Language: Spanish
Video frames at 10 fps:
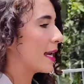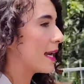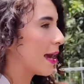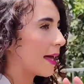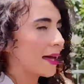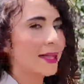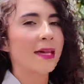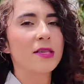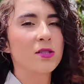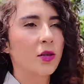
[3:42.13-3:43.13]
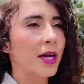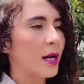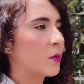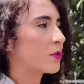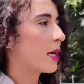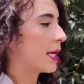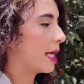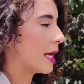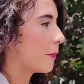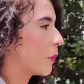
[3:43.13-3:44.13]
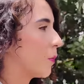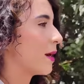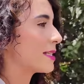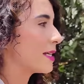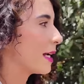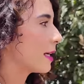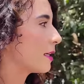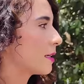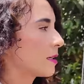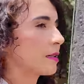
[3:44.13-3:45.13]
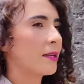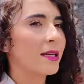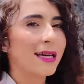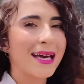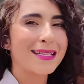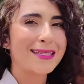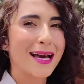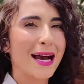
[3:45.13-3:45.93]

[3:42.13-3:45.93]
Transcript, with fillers: nada de esto queremos aquí en Popayán, que se